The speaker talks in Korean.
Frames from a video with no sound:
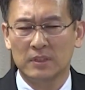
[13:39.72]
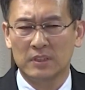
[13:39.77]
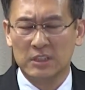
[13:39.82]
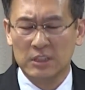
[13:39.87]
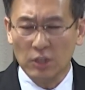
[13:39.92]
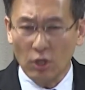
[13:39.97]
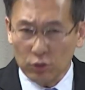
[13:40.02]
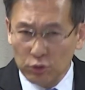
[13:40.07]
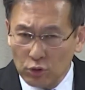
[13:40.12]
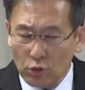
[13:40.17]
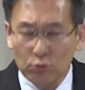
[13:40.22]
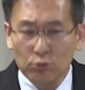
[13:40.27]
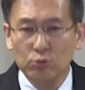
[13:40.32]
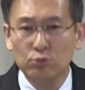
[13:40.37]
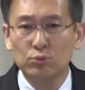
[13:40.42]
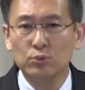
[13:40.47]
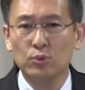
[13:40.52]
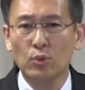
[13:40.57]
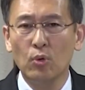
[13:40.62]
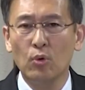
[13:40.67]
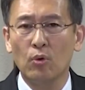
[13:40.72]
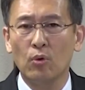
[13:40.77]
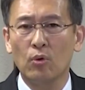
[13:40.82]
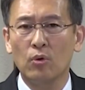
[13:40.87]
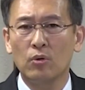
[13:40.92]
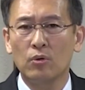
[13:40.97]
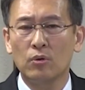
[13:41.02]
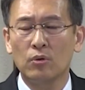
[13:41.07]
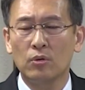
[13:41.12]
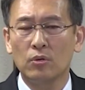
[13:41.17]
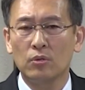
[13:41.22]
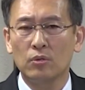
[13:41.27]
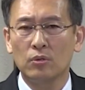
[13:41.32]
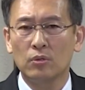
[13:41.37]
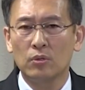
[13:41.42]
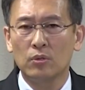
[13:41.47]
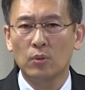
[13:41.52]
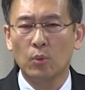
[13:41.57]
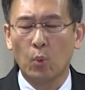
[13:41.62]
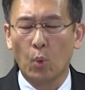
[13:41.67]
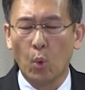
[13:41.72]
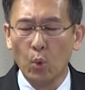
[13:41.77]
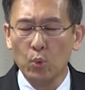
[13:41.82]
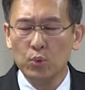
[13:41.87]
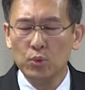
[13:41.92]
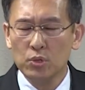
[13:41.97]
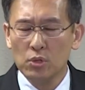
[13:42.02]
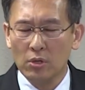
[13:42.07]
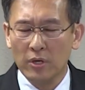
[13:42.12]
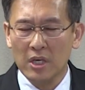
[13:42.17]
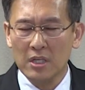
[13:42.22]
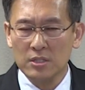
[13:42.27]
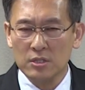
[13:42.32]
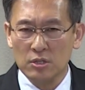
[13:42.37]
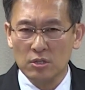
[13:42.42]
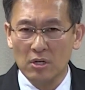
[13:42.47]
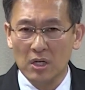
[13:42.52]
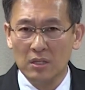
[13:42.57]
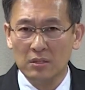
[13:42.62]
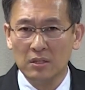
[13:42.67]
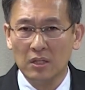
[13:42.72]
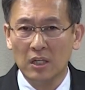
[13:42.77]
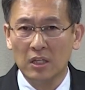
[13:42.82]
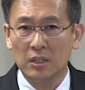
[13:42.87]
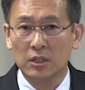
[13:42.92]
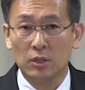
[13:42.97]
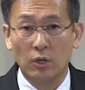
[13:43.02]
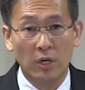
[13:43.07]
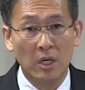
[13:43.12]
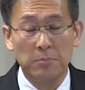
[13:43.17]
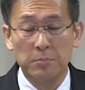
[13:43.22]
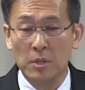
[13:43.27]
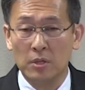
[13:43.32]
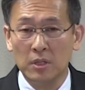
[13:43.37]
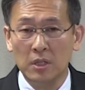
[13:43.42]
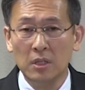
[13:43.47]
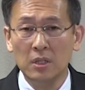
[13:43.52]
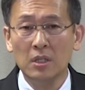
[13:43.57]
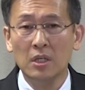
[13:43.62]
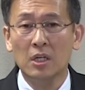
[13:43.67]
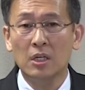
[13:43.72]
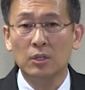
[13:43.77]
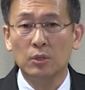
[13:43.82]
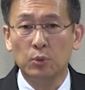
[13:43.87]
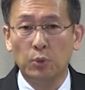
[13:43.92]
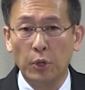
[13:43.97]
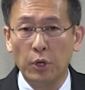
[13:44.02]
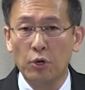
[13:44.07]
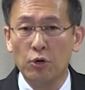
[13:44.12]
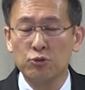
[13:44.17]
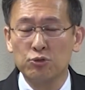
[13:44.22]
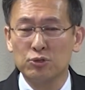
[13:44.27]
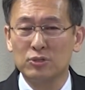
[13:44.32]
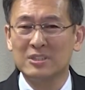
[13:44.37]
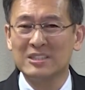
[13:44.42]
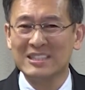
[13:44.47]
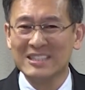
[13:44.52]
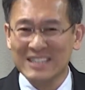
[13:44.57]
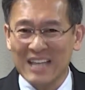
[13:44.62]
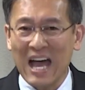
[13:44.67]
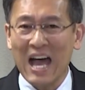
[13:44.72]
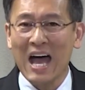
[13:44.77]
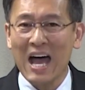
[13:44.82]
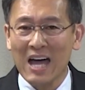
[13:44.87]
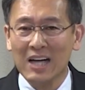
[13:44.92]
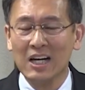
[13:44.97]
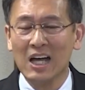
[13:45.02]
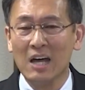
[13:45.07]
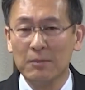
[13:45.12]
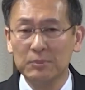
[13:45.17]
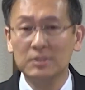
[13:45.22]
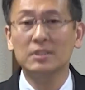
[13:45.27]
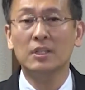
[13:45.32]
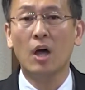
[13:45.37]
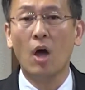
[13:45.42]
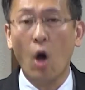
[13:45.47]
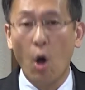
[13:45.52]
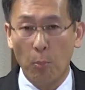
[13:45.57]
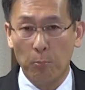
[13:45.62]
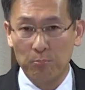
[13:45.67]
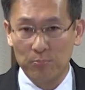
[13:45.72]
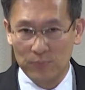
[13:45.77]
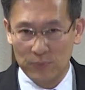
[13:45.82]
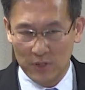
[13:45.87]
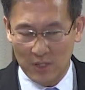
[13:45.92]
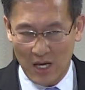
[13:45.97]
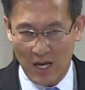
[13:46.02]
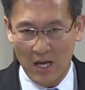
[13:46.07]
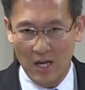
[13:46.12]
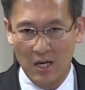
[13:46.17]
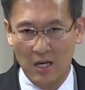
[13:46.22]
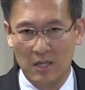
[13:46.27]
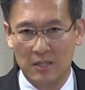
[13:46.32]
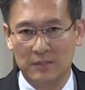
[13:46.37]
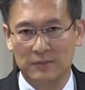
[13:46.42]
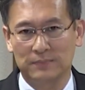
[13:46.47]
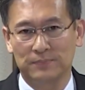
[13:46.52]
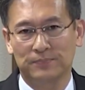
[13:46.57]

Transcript: 그 어떤 누구도 곤경에 처한 너의 편이 되어주는 사람은 없다.